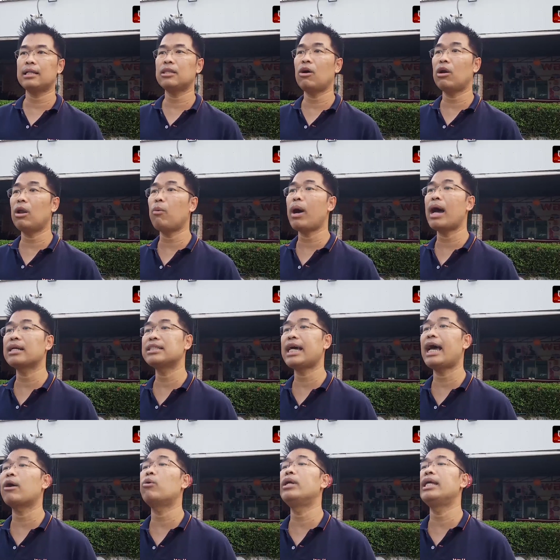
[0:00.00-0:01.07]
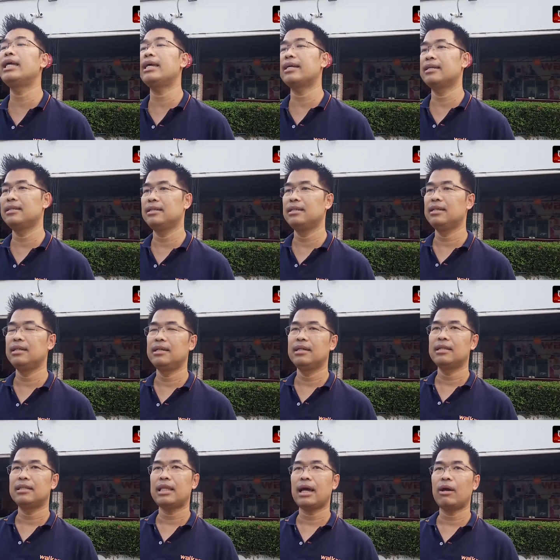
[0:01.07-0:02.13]
ต้องระวังชายคนนี้
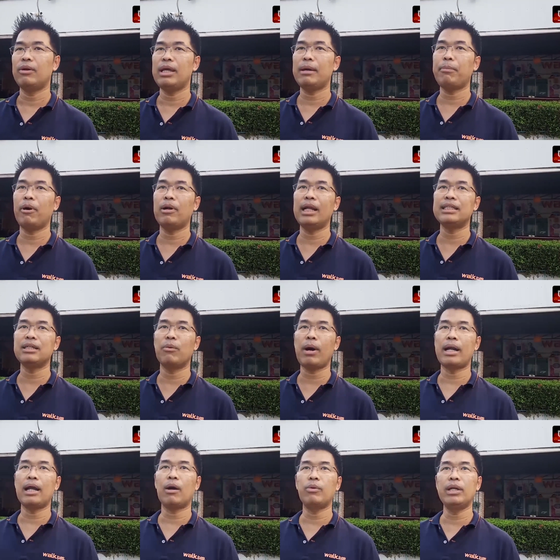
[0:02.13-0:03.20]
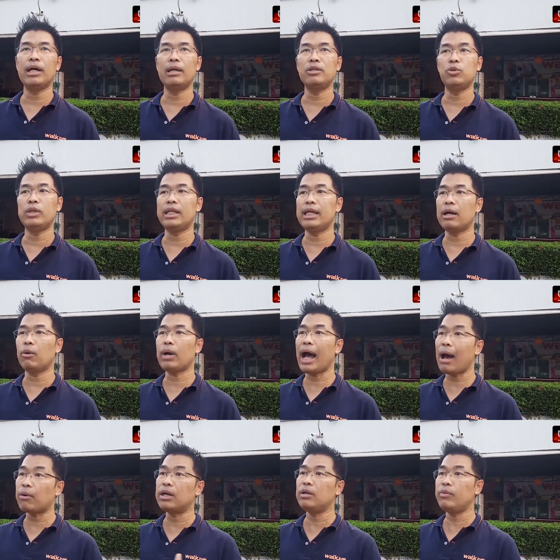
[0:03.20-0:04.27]
แต่คราวนี้พอในจังหวะนั้นเขาเดินอยู่ดีๆเขา
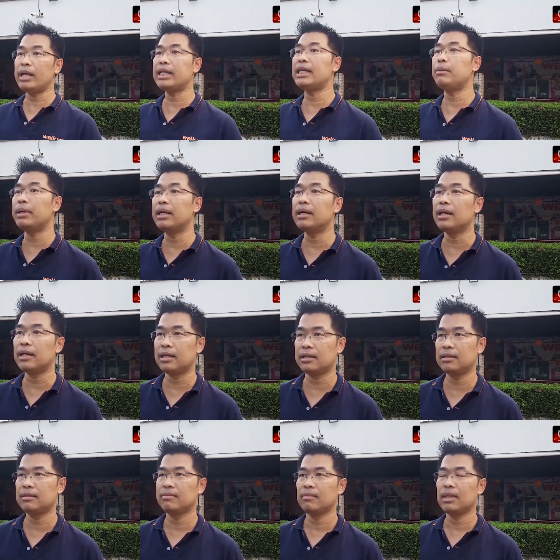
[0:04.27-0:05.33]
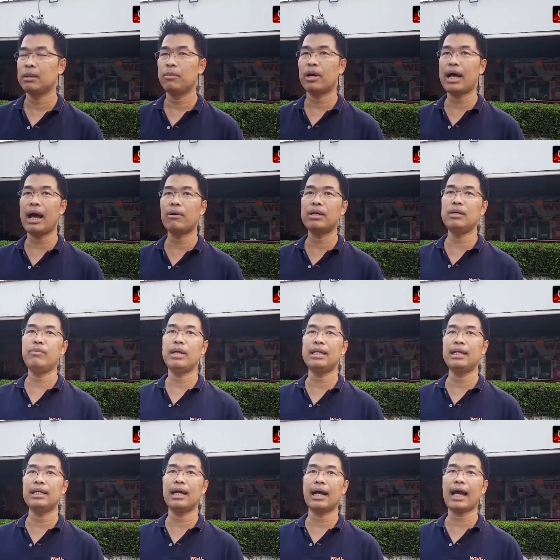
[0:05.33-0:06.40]
ก้าวขึ้นเวทีไปเลยพอก้าวขึ้นเว
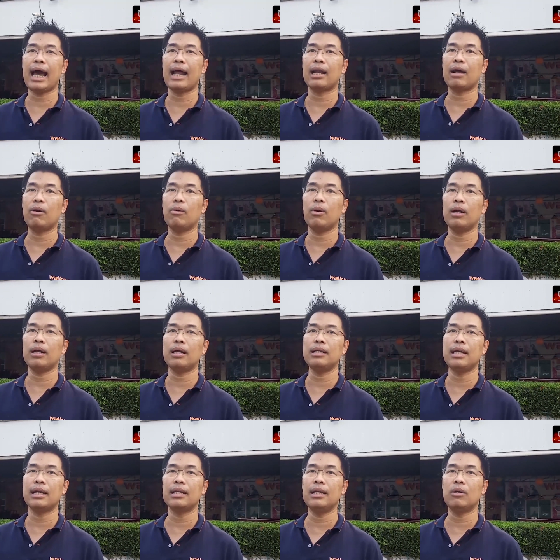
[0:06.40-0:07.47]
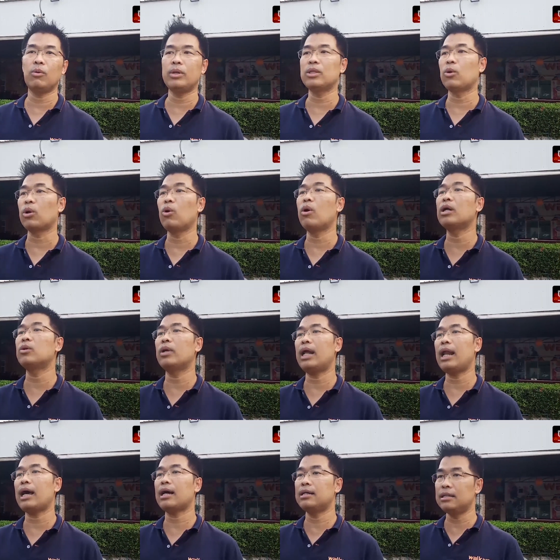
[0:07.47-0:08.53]
ทีทางการเขาก็อย่างที่คุยตกลงกันอยู่แล้
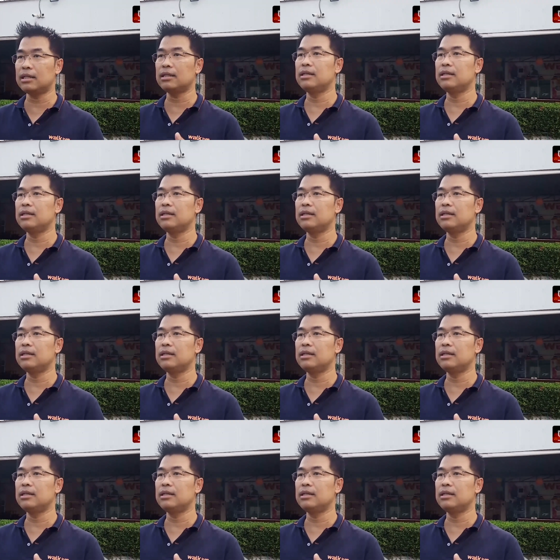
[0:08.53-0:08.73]
วล่ะคือ